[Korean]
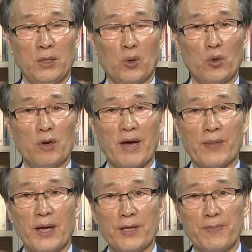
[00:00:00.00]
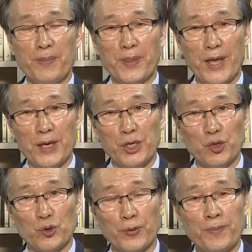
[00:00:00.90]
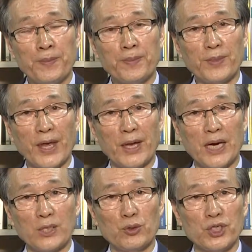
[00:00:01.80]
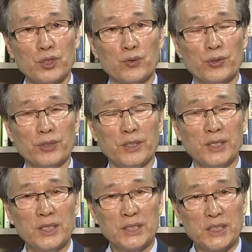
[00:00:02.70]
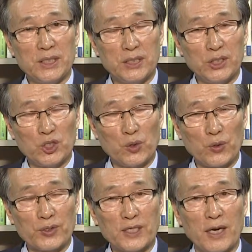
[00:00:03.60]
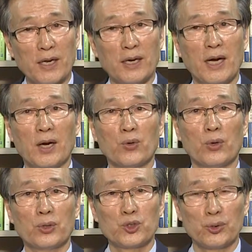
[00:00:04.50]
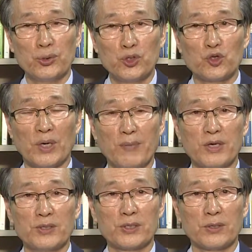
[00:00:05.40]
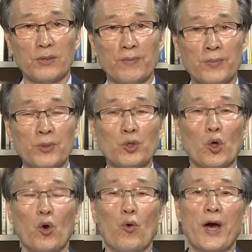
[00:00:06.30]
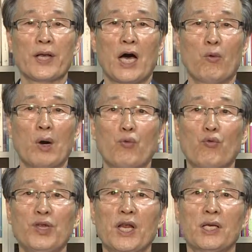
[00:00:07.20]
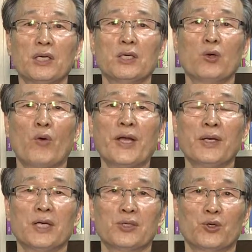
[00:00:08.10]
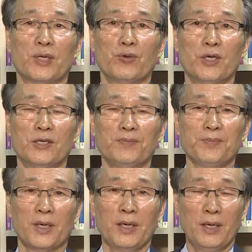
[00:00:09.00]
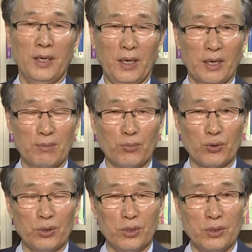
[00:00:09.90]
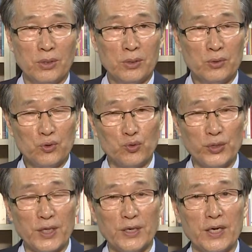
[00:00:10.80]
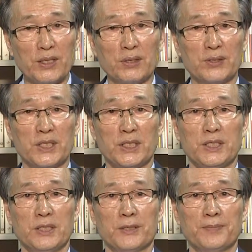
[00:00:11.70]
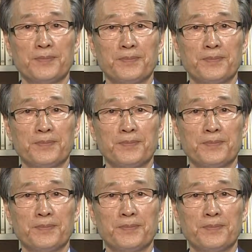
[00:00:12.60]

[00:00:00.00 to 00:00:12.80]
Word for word: 오늘 만나는 내 이웃, 내 가족 식구들을 진정으로 사랑하고 존중하면서 너와 나와 우리라는 그 관계 속에 우리는 행복을 누리게 되는 것이지요.